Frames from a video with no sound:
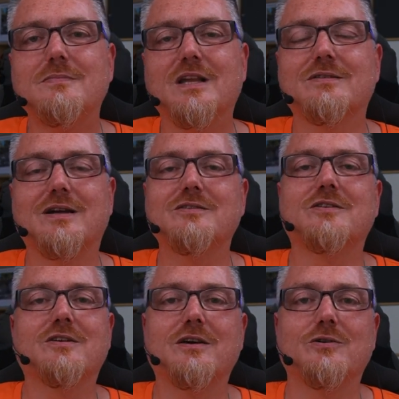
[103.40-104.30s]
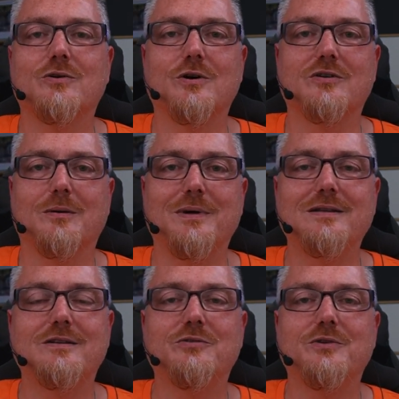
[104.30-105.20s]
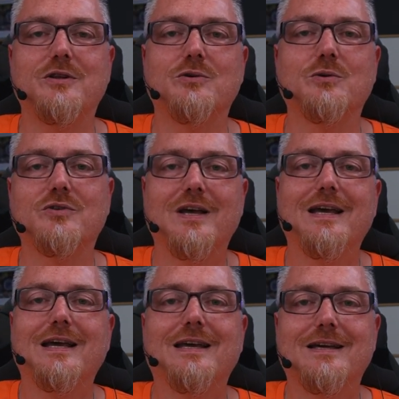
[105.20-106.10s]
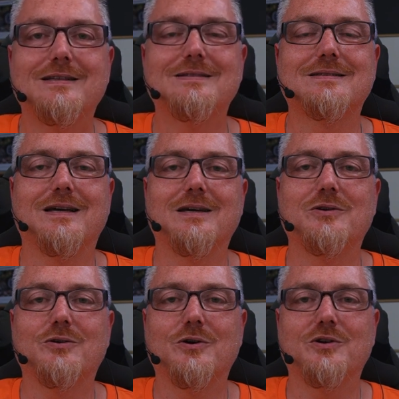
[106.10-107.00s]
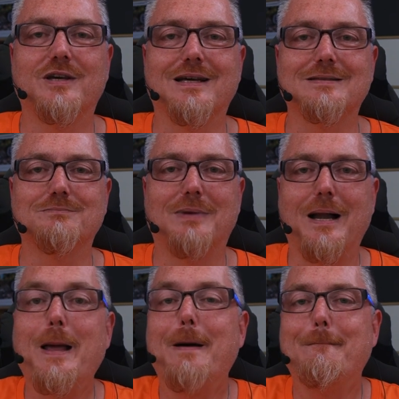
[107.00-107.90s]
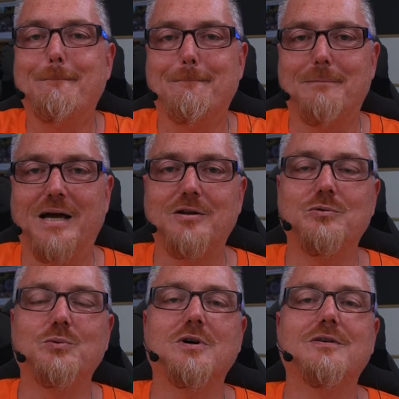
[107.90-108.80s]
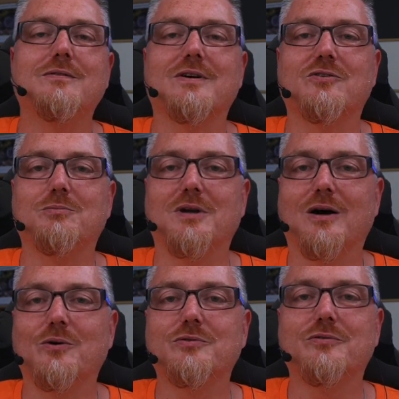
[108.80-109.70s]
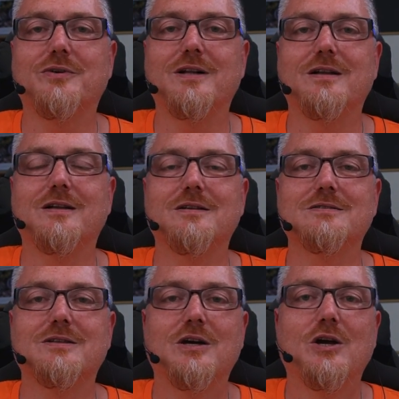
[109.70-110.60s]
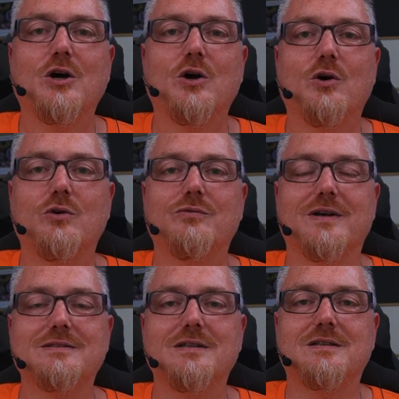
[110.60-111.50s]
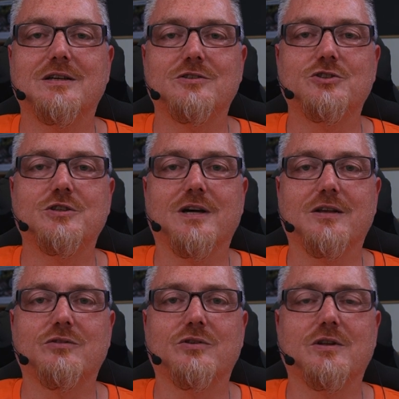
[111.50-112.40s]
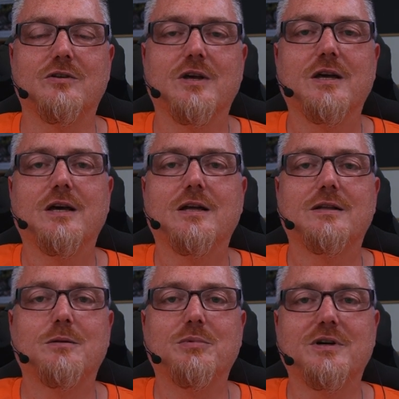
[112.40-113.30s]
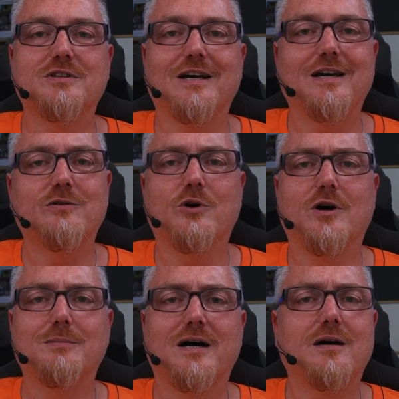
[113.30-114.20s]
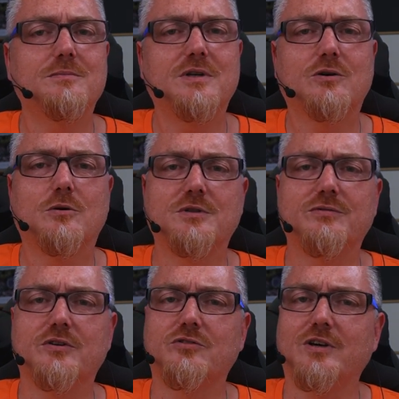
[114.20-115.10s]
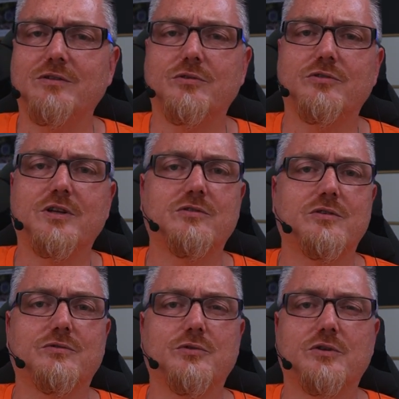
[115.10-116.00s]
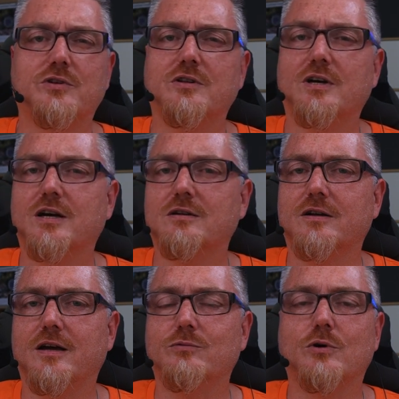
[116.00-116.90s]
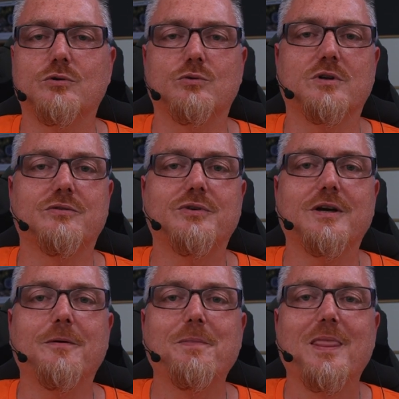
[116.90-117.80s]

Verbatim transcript: Das Ganze zeige ich euch am Ende des Videos. Jetzt zeige ich euch erstmal meine Uhr, was mir aufgefallen ist und was die technischen Daten sind den Bericht eine Woche am Arm. Der kommt etwas zeitversetzt in 14 Tagen, drei Wochen ungefähr.